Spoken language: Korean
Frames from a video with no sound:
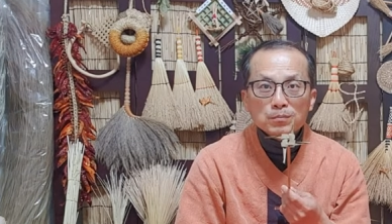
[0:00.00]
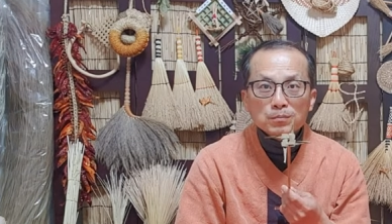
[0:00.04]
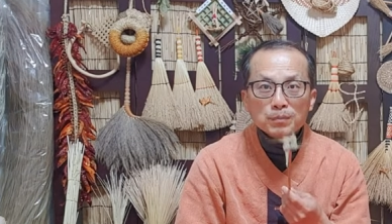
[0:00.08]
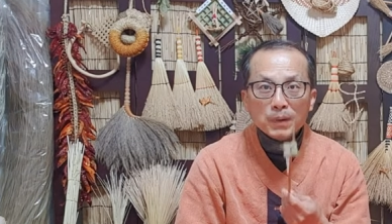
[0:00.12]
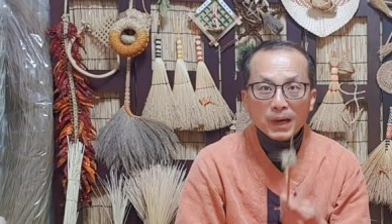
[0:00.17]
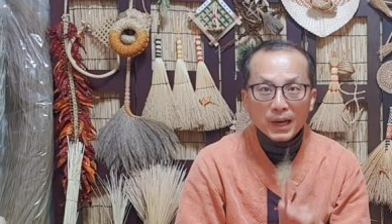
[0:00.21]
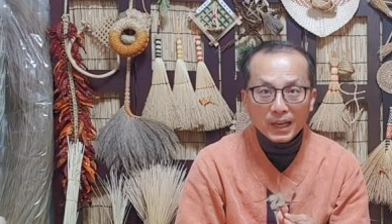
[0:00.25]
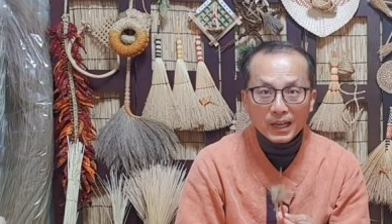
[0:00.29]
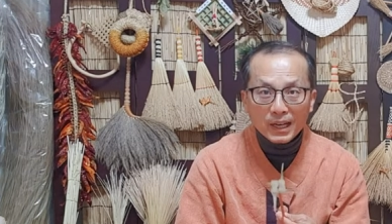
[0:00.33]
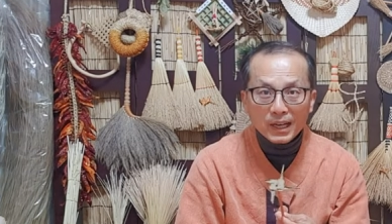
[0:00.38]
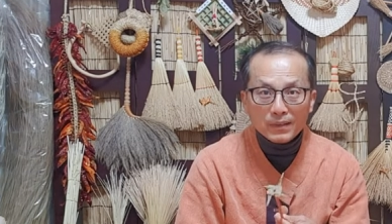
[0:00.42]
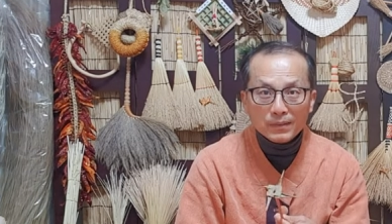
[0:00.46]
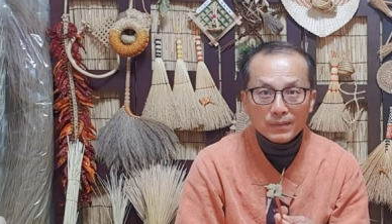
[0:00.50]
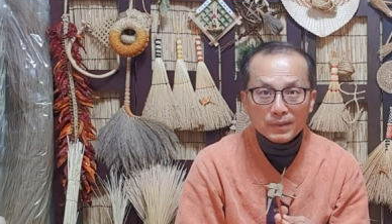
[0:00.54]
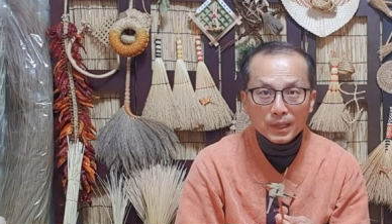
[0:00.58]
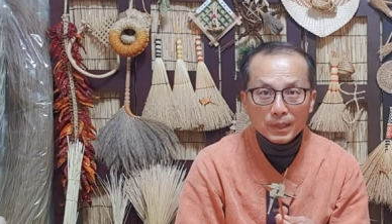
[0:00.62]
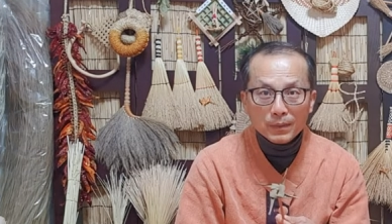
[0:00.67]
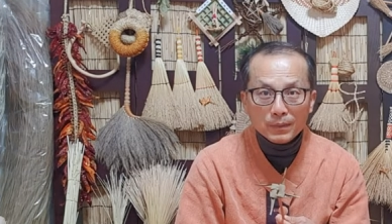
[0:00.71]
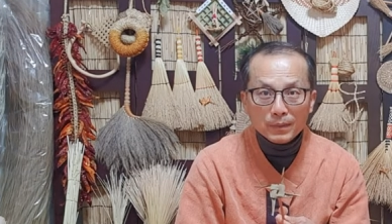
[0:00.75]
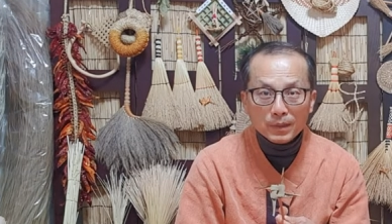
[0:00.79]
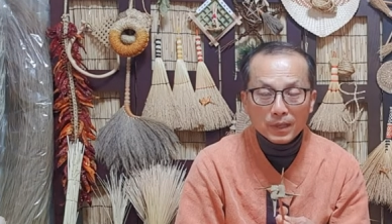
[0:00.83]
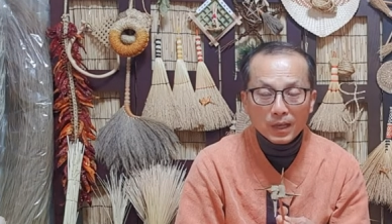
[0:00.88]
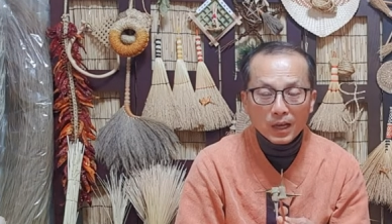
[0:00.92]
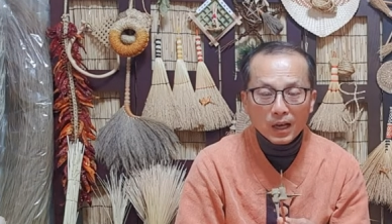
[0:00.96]

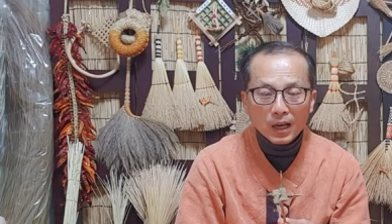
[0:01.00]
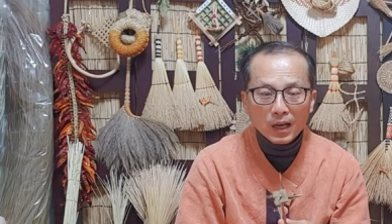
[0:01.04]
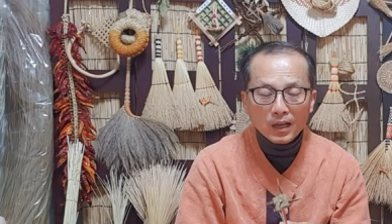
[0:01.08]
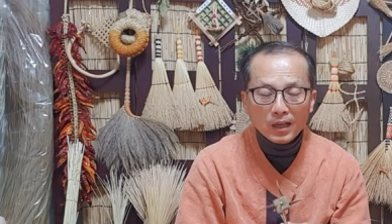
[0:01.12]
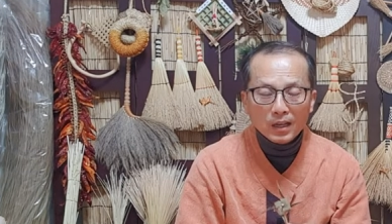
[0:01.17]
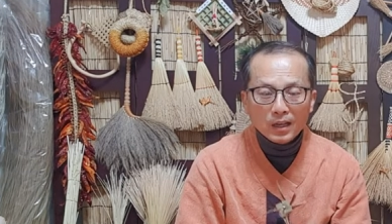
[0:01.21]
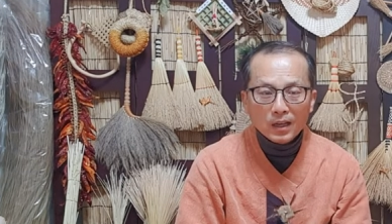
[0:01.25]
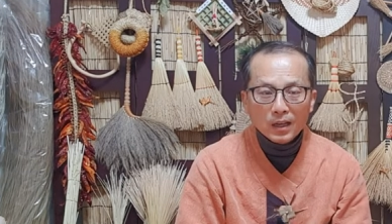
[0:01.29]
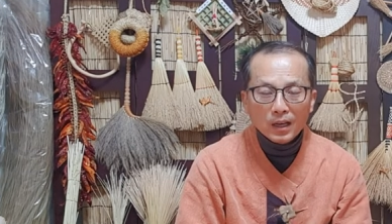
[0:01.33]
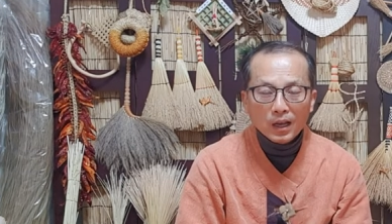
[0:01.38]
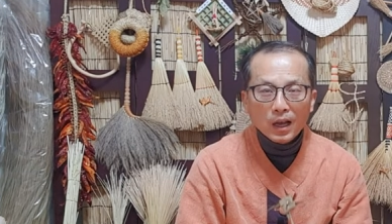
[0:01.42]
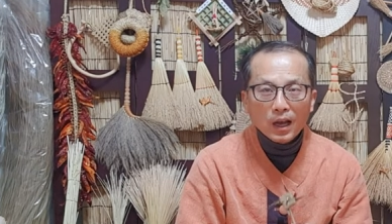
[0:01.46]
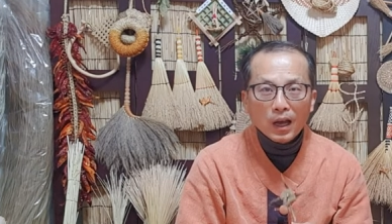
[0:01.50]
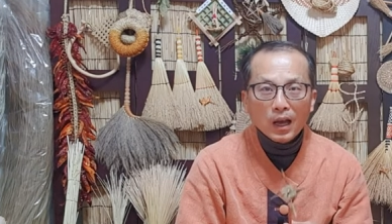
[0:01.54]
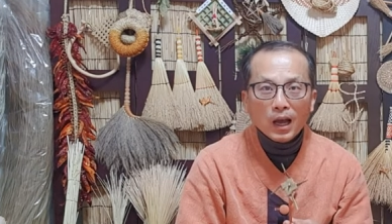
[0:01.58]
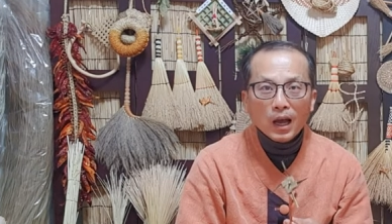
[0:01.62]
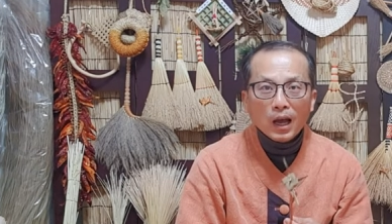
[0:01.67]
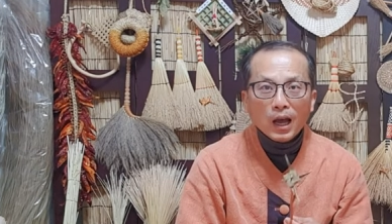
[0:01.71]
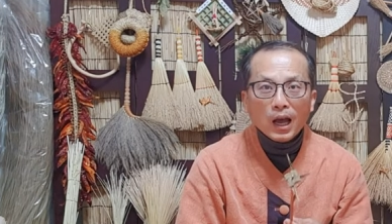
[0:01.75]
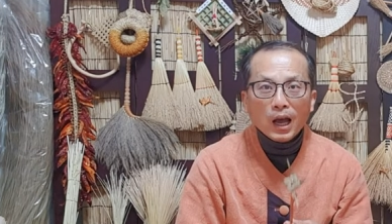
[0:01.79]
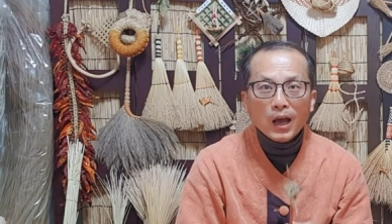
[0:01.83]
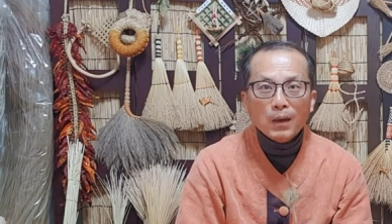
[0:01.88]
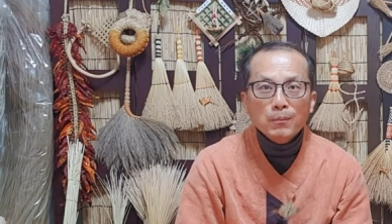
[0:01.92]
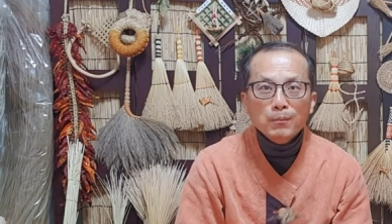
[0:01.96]
바람개비가
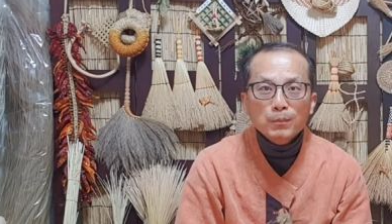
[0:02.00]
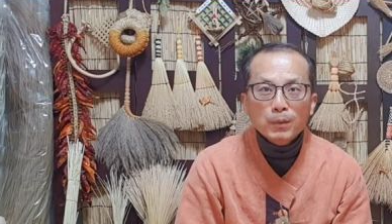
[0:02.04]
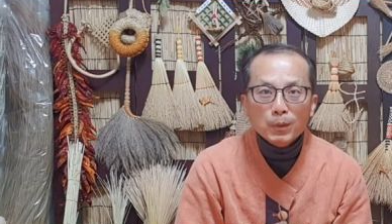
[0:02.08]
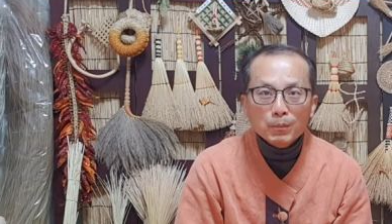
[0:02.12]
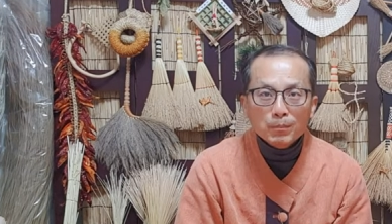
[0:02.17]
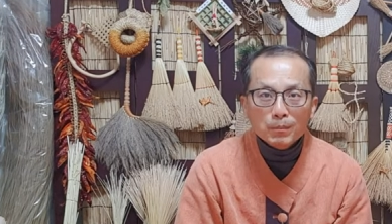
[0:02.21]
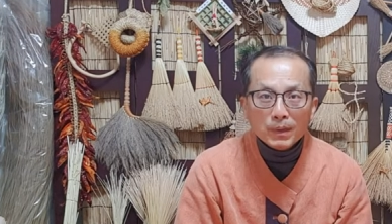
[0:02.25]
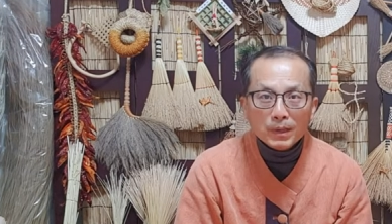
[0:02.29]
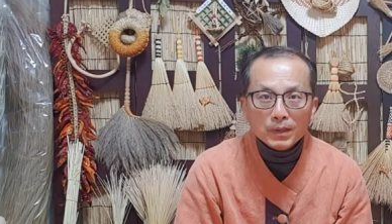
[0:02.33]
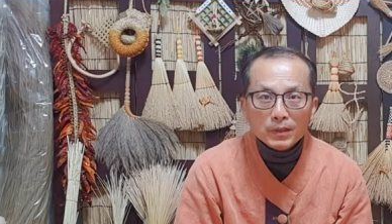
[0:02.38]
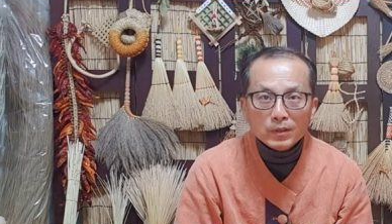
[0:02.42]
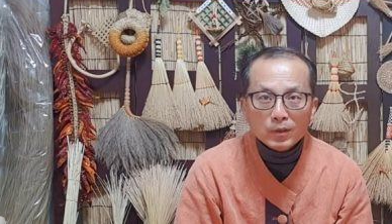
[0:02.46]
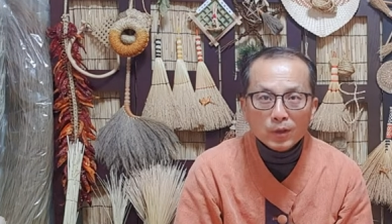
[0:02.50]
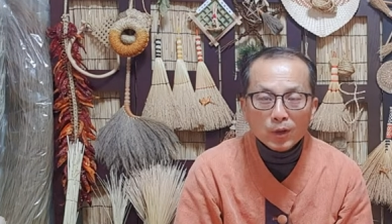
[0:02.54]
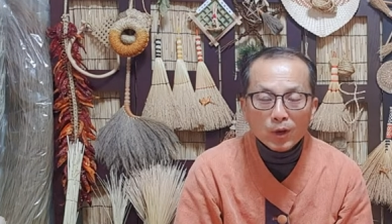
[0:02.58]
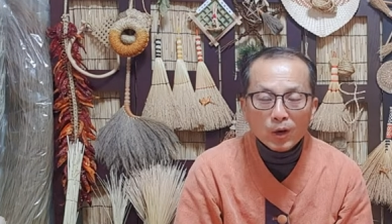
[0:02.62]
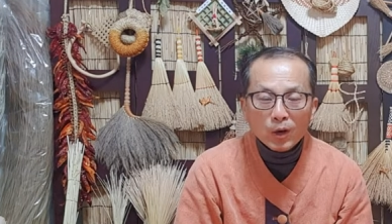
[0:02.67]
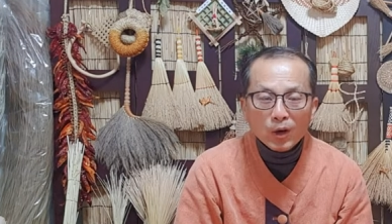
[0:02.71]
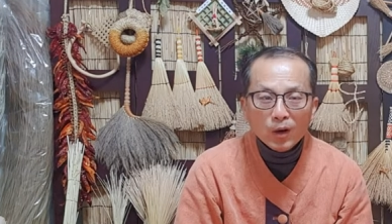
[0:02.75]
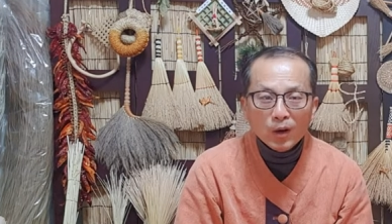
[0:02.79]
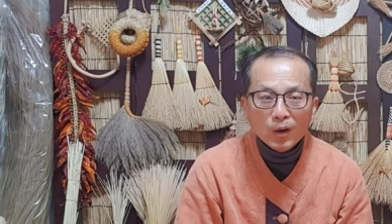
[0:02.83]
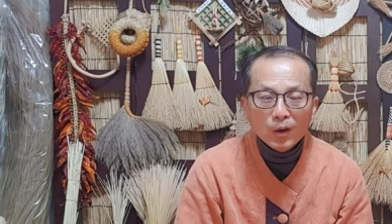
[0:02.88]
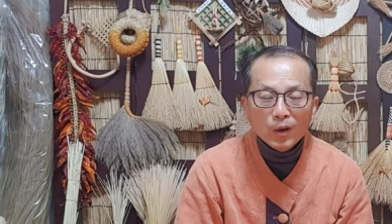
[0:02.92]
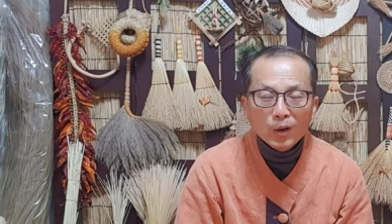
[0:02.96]
한 번만
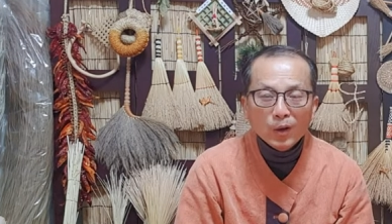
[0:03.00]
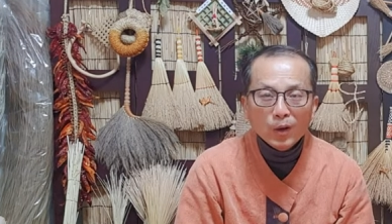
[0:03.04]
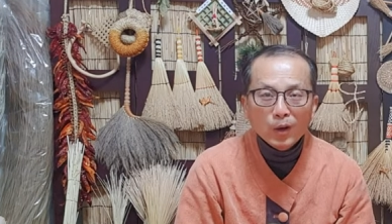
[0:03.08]
더